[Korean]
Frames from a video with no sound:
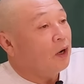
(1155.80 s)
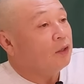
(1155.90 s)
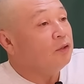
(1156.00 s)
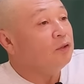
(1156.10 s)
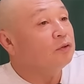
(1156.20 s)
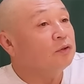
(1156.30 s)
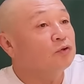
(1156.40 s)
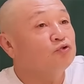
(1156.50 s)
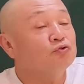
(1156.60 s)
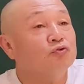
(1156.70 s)
아니,
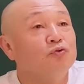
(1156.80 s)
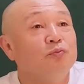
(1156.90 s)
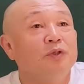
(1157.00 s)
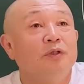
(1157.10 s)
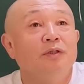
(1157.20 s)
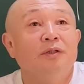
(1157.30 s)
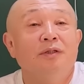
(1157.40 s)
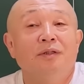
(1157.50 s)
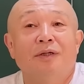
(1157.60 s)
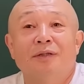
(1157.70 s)
그러니까
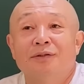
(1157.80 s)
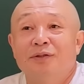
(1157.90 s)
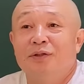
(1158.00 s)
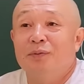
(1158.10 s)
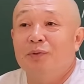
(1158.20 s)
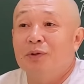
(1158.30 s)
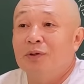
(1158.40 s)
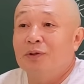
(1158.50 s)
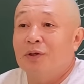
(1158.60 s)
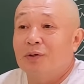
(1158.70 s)
축술미라든지
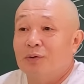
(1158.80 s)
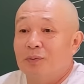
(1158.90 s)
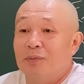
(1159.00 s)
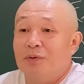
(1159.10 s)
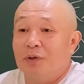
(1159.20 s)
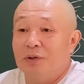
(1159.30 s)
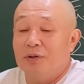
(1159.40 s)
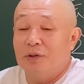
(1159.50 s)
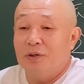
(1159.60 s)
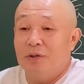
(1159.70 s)
뭐 이렇게 좀
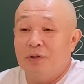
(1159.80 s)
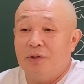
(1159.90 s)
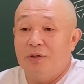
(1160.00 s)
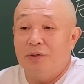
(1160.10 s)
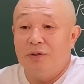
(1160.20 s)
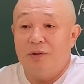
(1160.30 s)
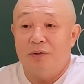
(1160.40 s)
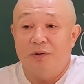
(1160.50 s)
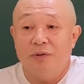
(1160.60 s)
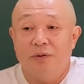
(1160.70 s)

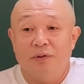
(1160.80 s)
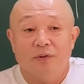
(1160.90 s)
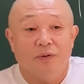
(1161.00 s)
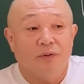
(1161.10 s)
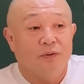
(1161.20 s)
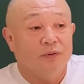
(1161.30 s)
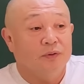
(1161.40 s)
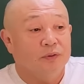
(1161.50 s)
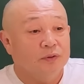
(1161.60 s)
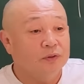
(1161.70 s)
영적인
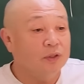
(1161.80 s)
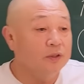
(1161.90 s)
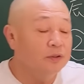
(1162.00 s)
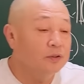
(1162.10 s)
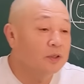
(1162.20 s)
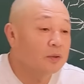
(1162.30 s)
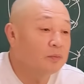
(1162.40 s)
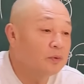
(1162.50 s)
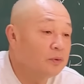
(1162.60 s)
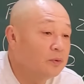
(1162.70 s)
그게 있는
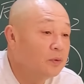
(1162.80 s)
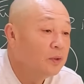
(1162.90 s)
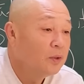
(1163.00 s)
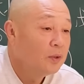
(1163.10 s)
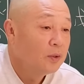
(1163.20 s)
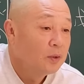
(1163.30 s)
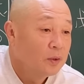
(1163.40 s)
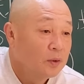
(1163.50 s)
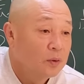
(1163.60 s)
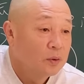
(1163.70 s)
사람들은
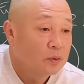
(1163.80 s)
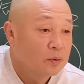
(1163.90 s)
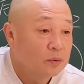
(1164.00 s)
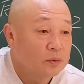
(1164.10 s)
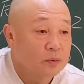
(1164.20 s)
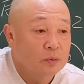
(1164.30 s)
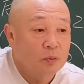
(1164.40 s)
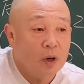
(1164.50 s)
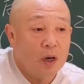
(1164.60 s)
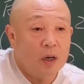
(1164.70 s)
그
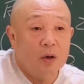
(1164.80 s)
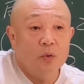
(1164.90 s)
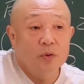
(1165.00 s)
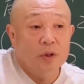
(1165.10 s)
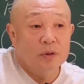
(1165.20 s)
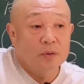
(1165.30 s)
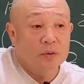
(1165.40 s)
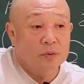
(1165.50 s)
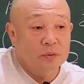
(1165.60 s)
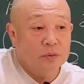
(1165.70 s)
화가 온다는
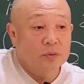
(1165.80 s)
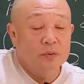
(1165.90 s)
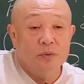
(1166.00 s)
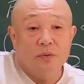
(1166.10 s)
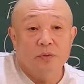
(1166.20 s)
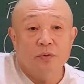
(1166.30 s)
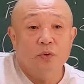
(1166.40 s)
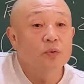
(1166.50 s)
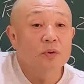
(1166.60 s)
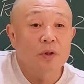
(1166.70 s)
거는 그건
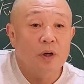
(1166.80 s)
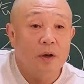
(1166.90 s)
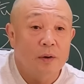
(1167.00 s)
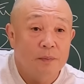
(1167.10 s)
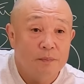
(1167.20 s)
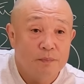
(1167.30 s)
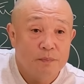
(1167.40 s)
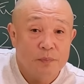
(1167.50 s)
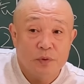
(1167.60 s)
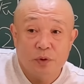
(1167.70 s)
좋은 거야.
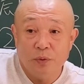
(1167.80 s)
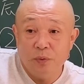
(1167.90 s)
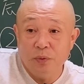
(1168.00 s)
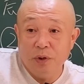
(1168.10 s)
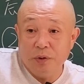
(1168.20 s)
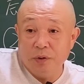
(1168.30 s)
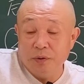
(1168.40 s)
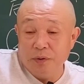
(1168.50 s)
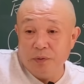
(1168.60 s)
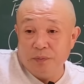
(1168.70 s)
천도 되는
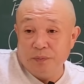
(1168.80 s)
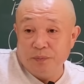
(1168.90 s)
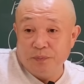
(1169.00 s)
거거든.